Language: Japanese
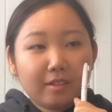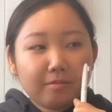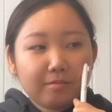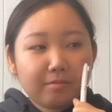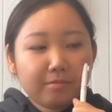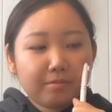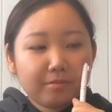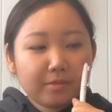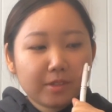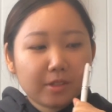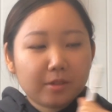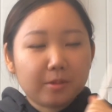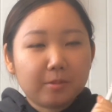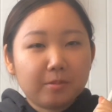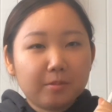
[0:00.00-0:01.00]
うん
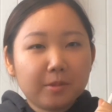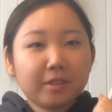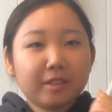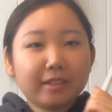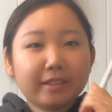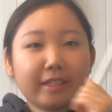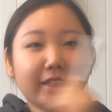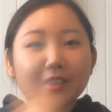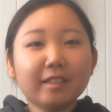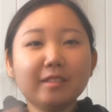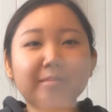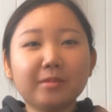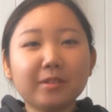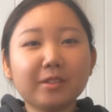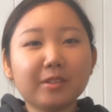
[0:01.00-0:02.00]
と持ってくる
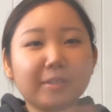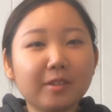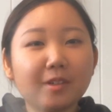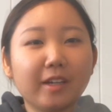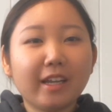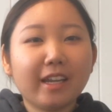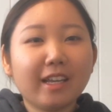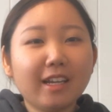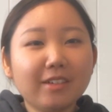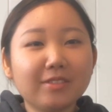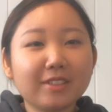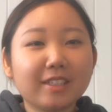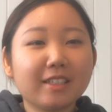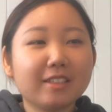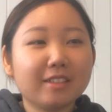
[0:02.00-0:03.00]
ものを選ぶ
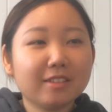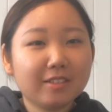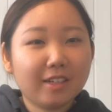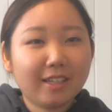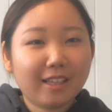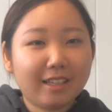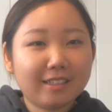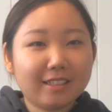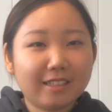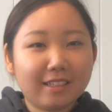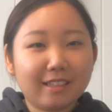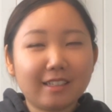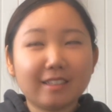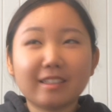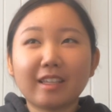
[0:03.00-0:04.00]
基準の話なん
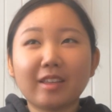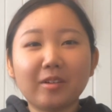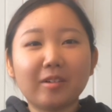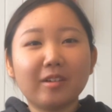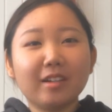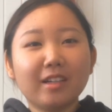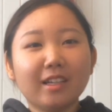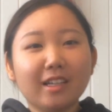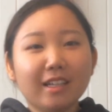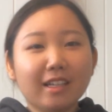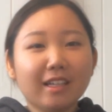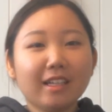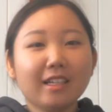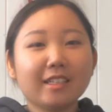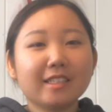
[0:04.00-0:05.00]
ですけど
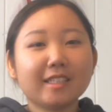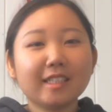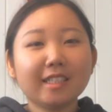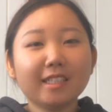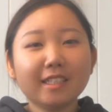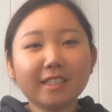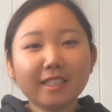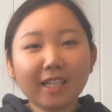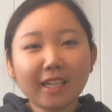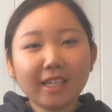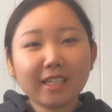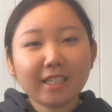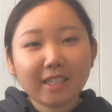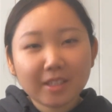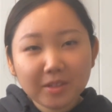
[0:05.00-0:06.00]
小さい
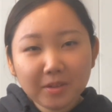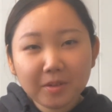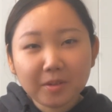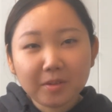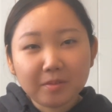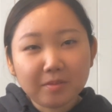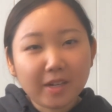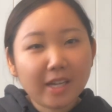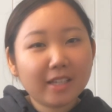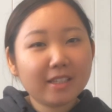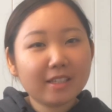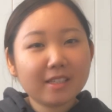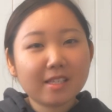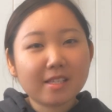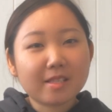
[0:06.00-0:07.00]
けど毎
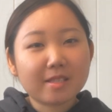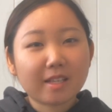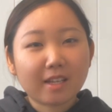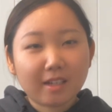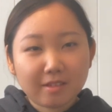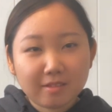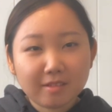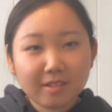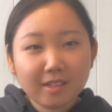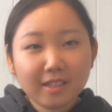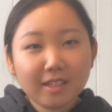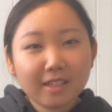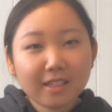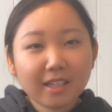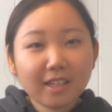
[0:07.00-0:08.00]
日使う
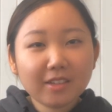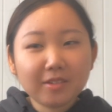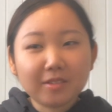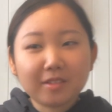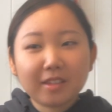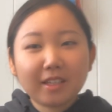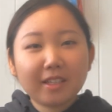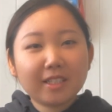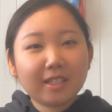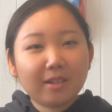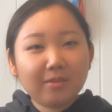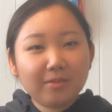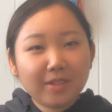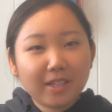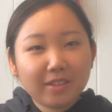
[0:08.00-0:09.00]
けど
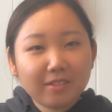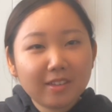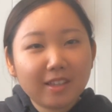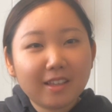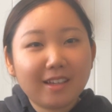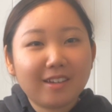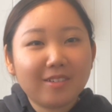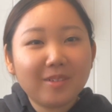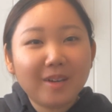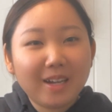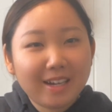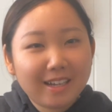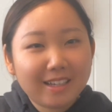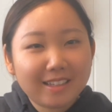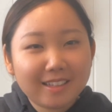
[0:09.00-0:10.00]
23倍の値段を
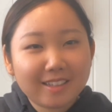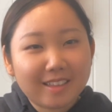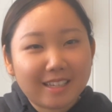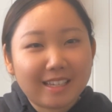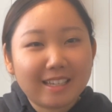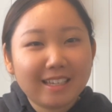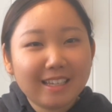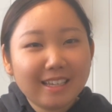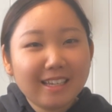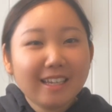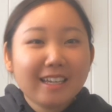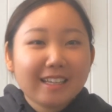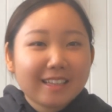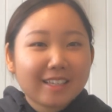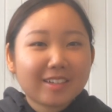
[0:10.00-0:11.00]
払いたくない
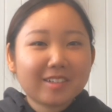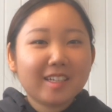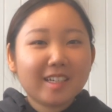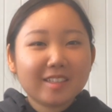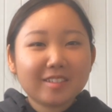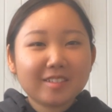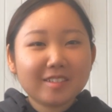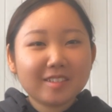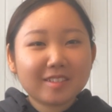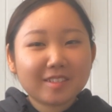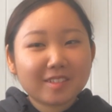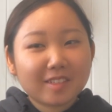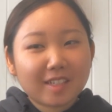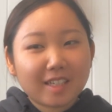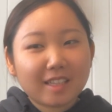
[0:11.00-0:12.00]
でこれはどういうこ
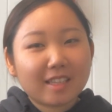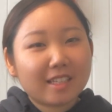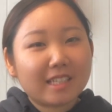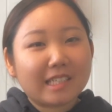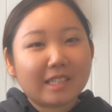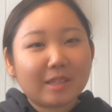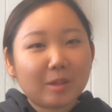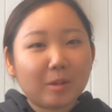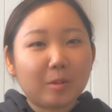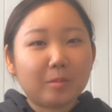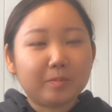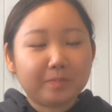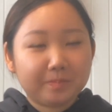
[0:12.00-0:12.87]
とかっていうと